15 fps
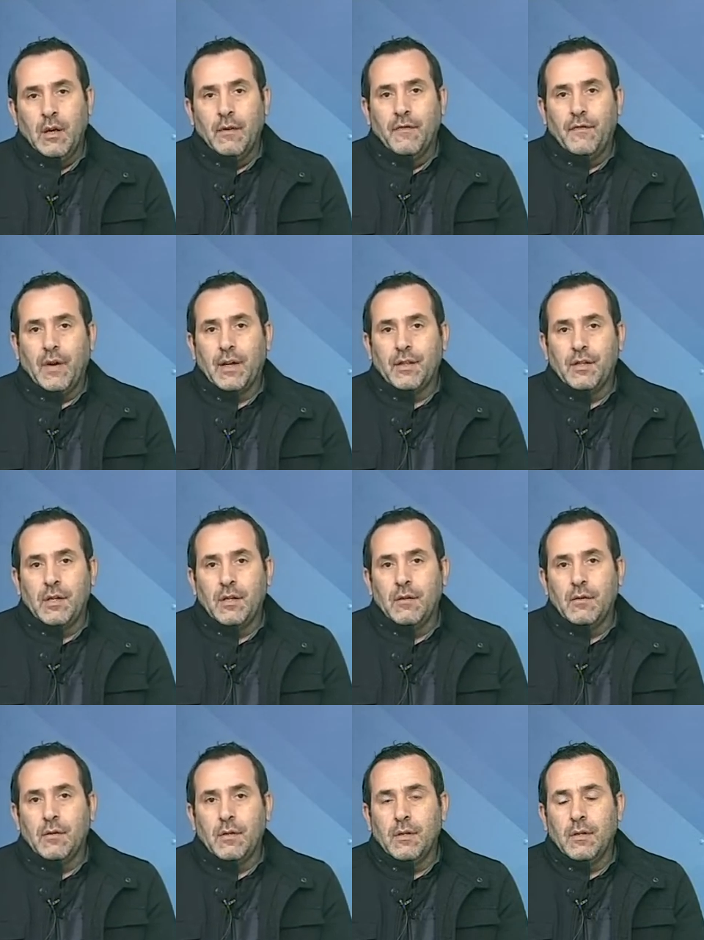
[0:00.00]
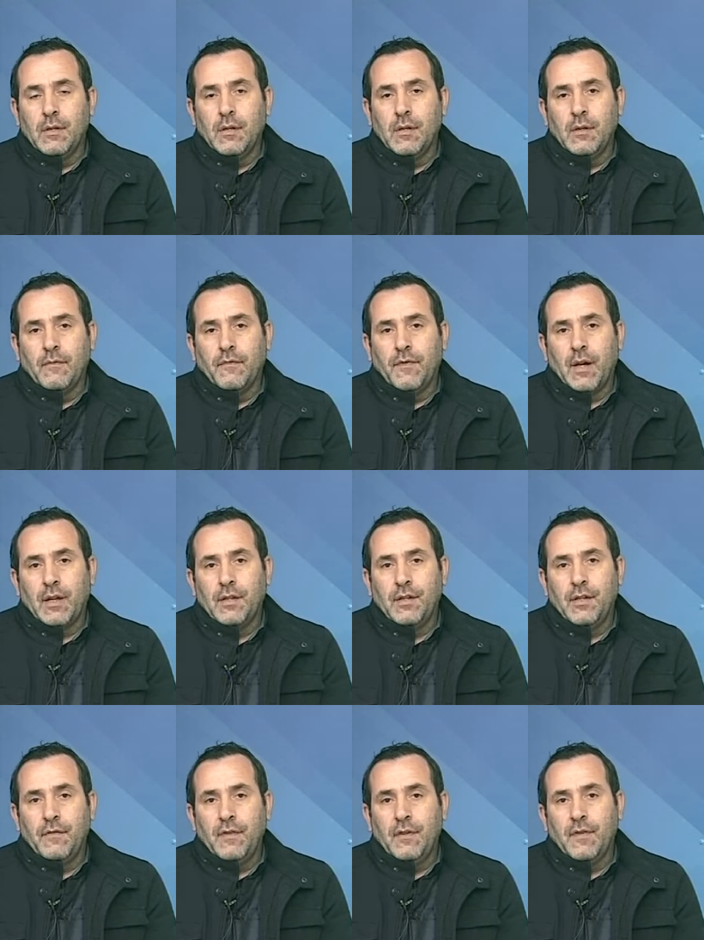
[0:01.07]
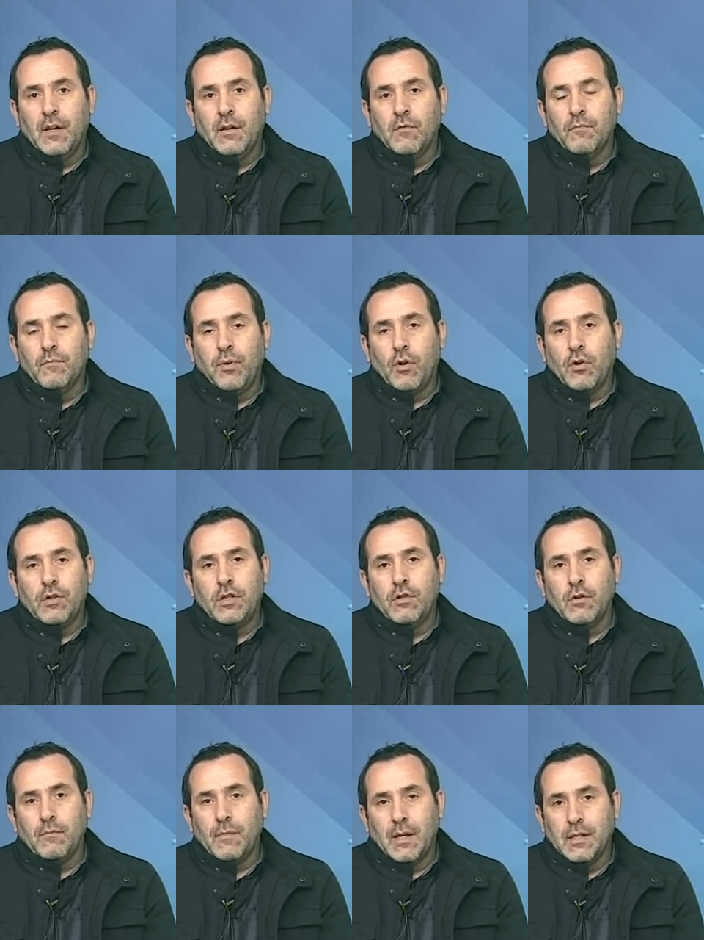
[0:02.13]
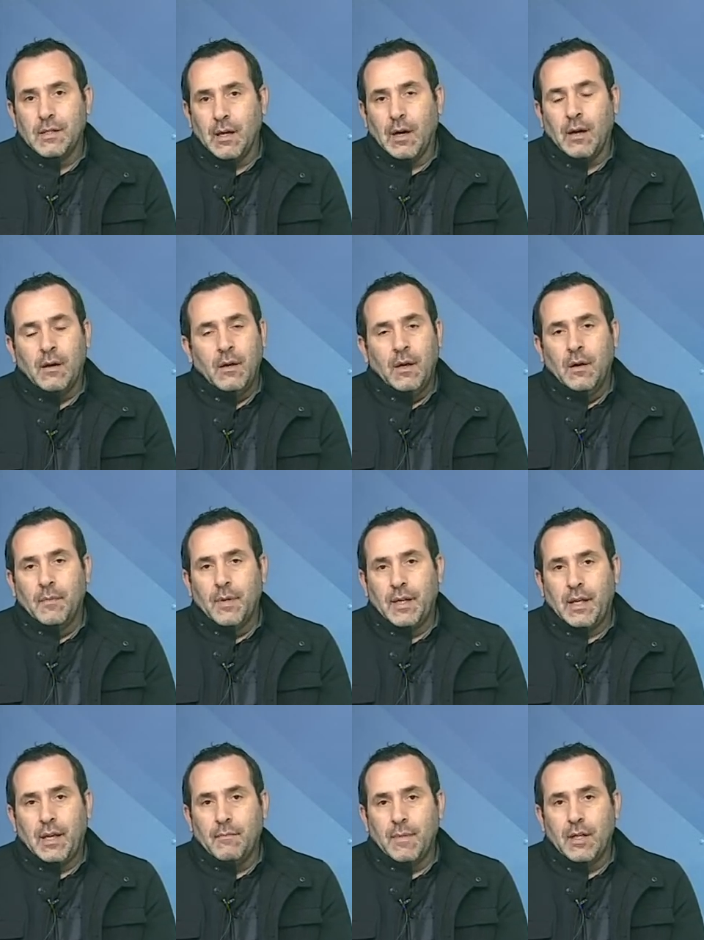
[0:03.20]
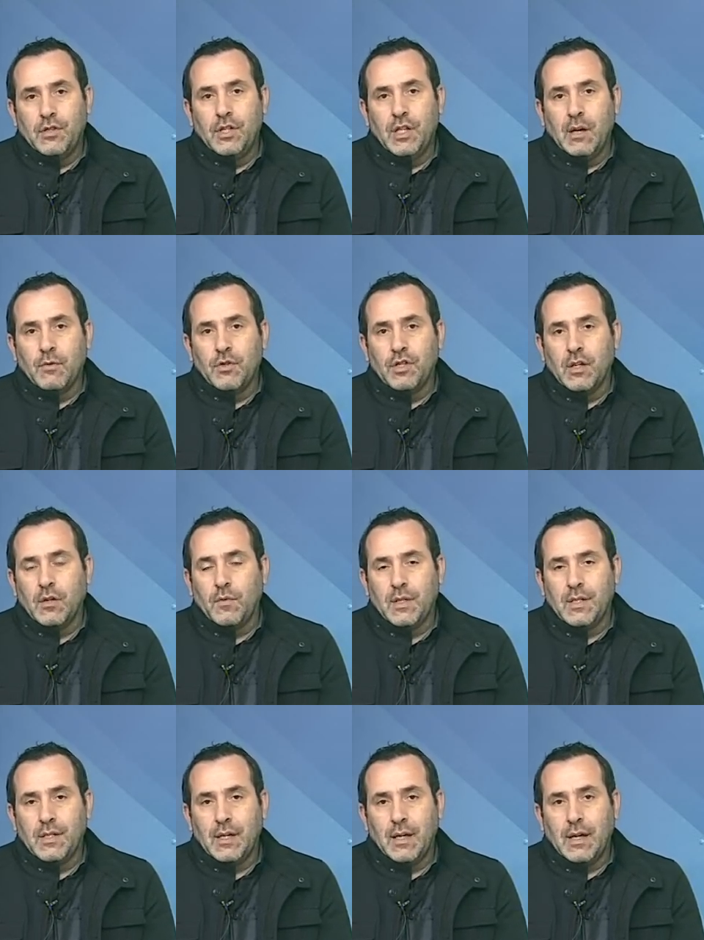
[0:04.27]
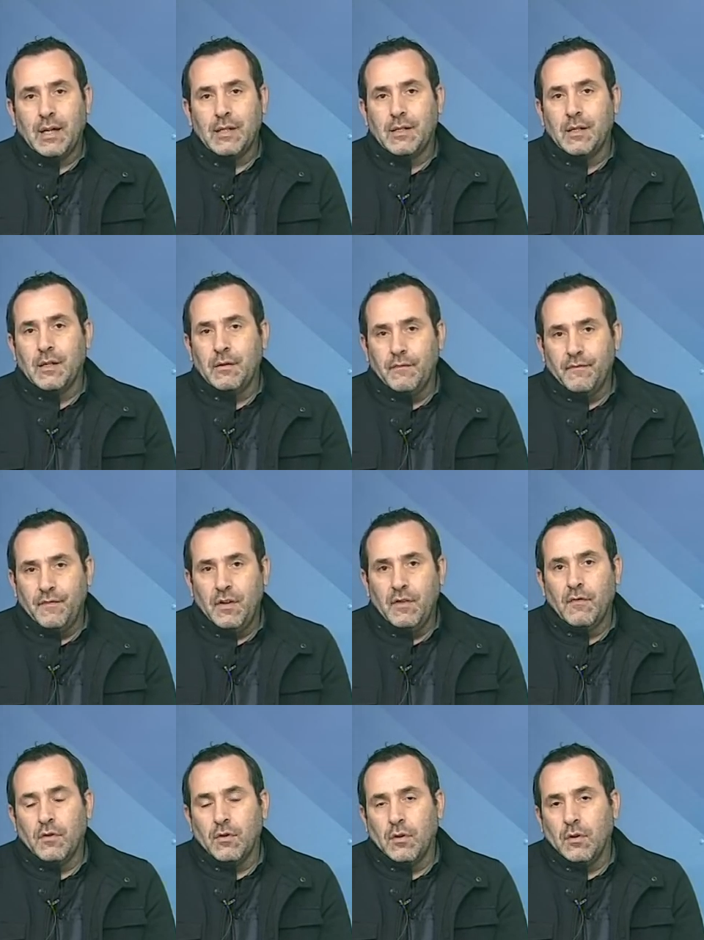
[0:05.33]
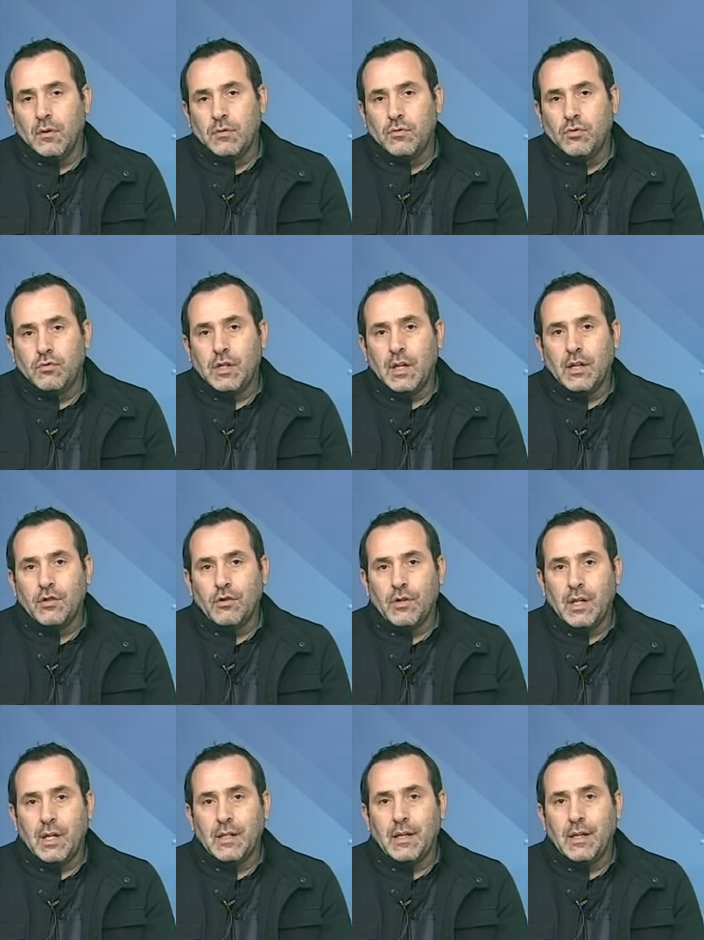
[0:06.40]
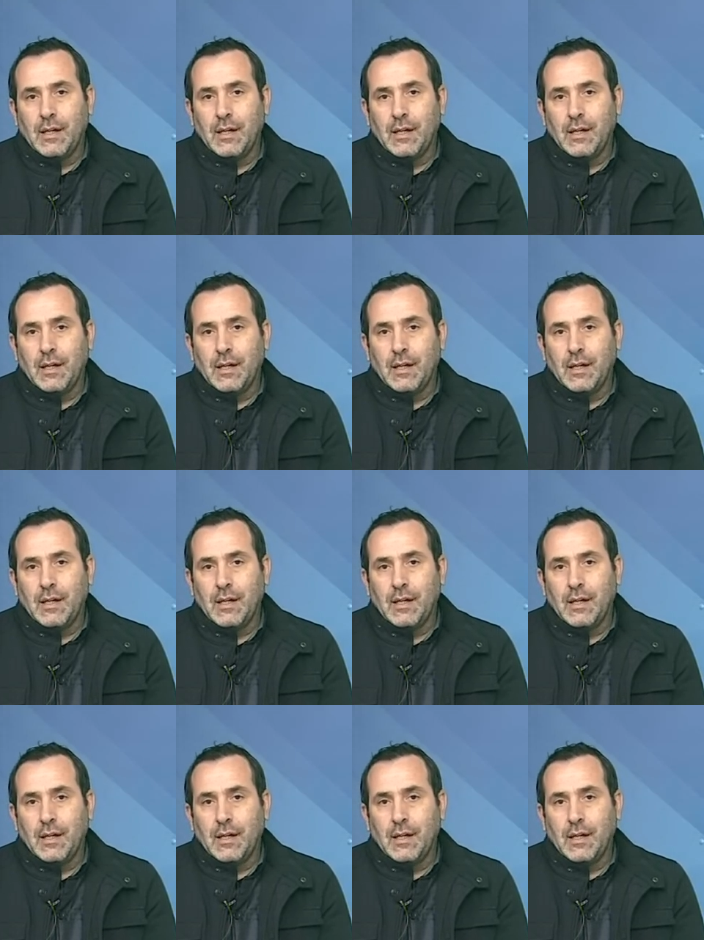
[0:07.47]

fargli, fargli, vivere un poco di normalità, perché immaginiamoci che questi ragazzi vivono tutta la giornata in